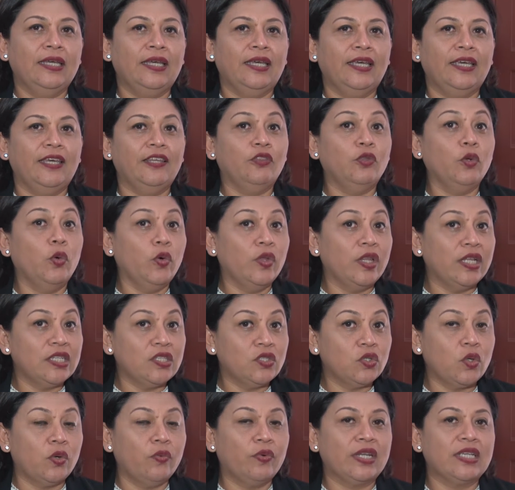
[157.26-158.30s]
eh,
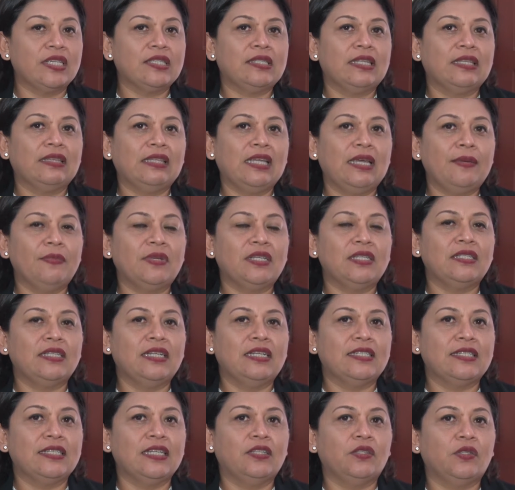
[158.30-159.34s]
dudas sobre este tema
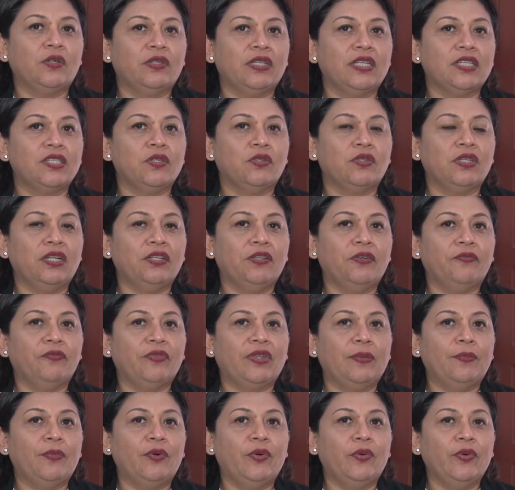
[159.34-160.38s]
del Centro Nacional de
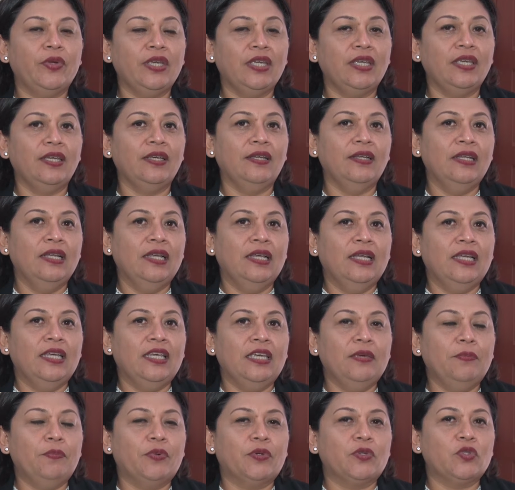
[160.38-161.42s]
Oftalmología
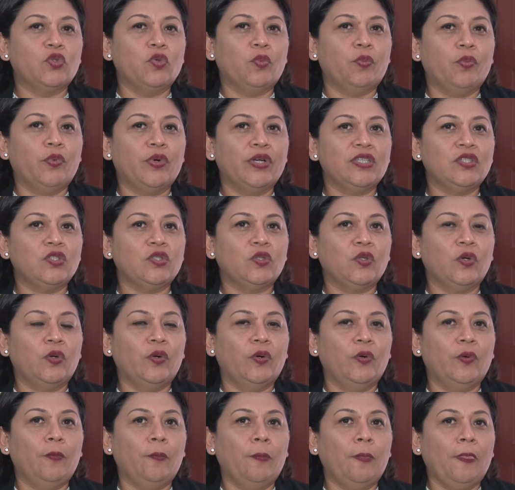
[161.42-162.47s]
y por
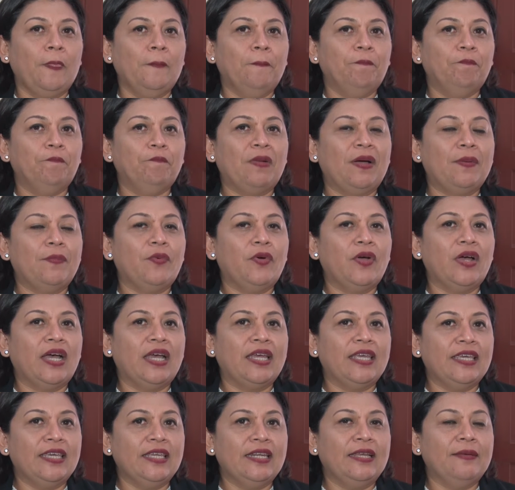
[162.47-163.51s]
supuesto vamos
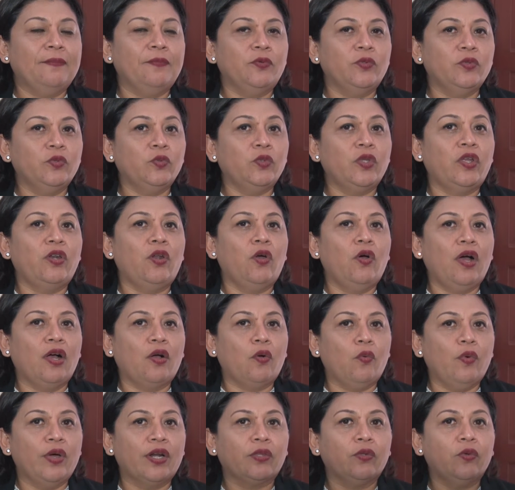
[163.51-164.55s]
a ir, hemos, uno de los
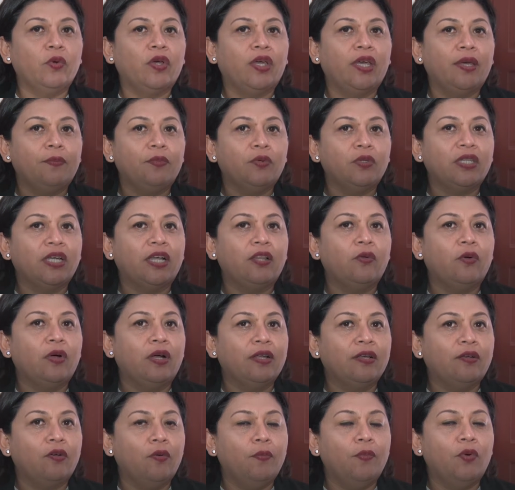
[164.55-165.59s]
acuerdos que hemos dado
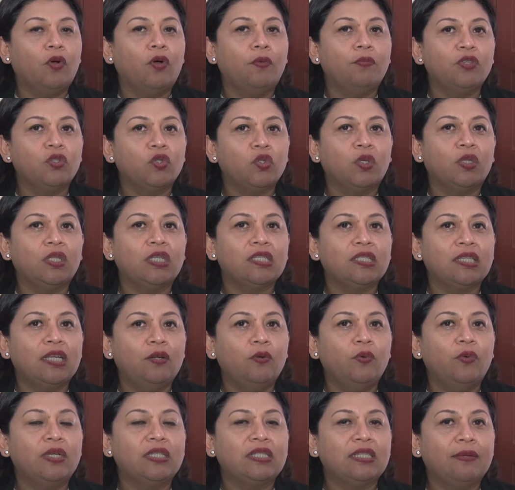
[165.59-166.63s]
como Comisión de
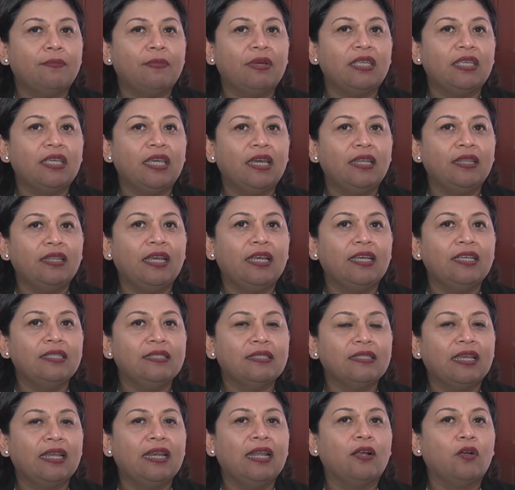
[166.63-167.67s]
Salud esta mañana
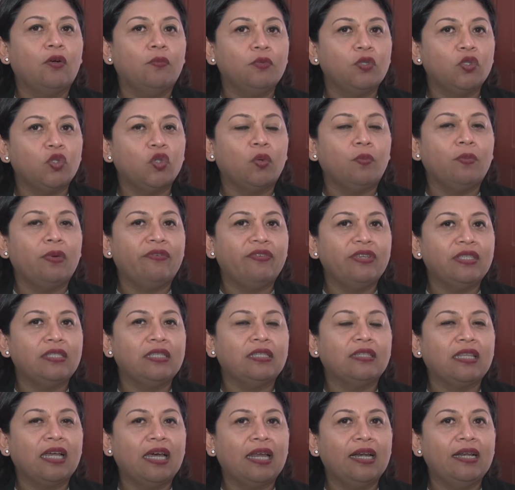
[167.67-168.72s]
es que la Comisión va a
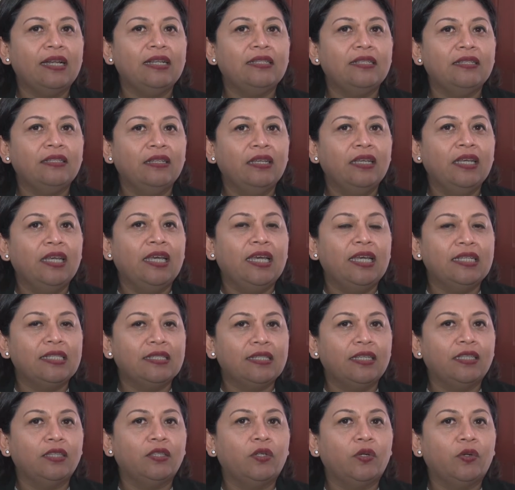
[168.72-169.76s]
visitar el, el
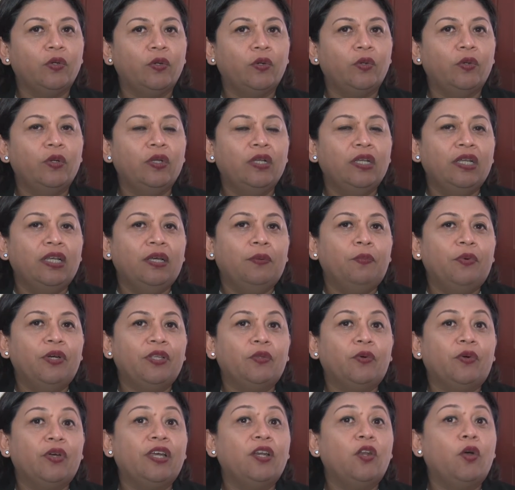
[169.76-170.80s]
centro,
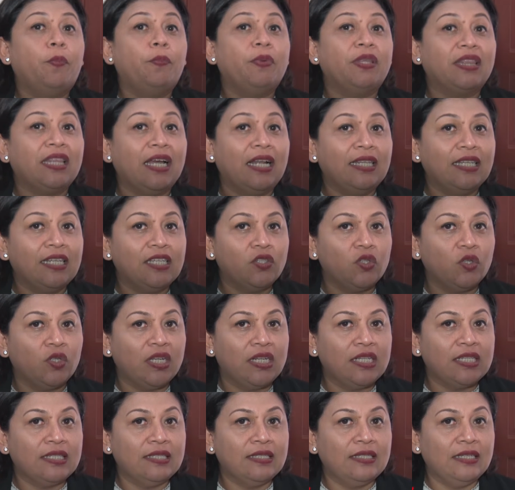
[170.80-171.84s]
bueno, el Hospital
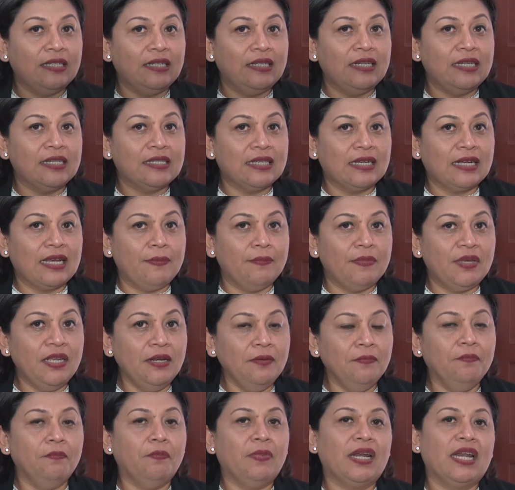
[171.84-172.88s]
Nacional de la
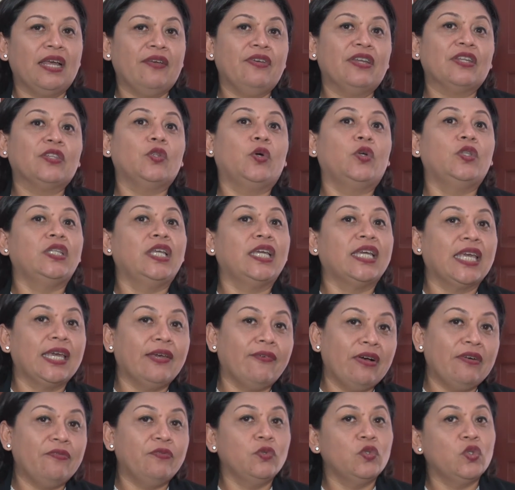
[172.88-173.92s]
Sacamil para ver dónde es
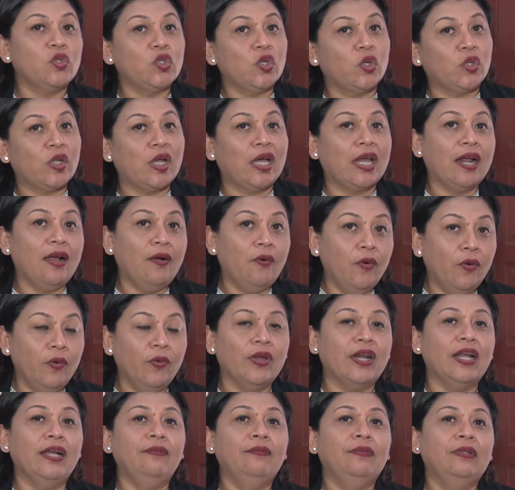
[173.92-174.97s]
que va a funcionar
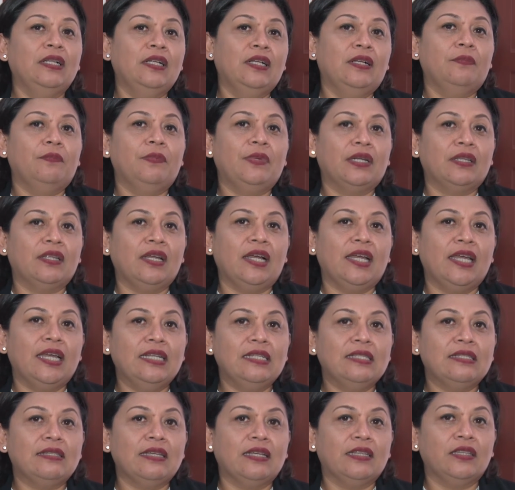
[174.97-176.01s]
ahora, ¿verdad?
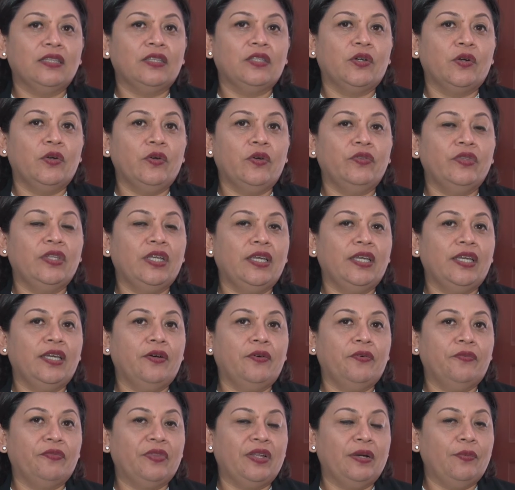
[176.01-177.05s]
El centro de
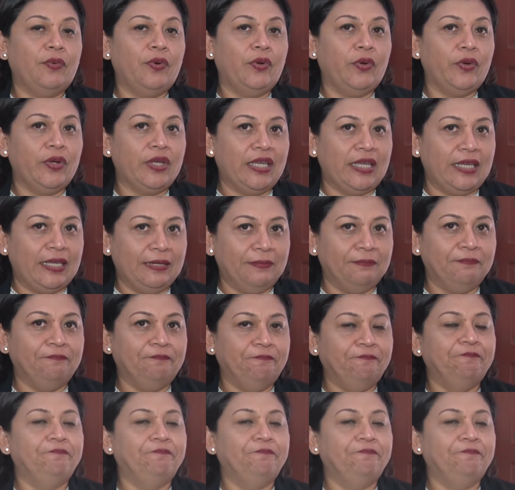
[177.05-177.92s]
oftalmología.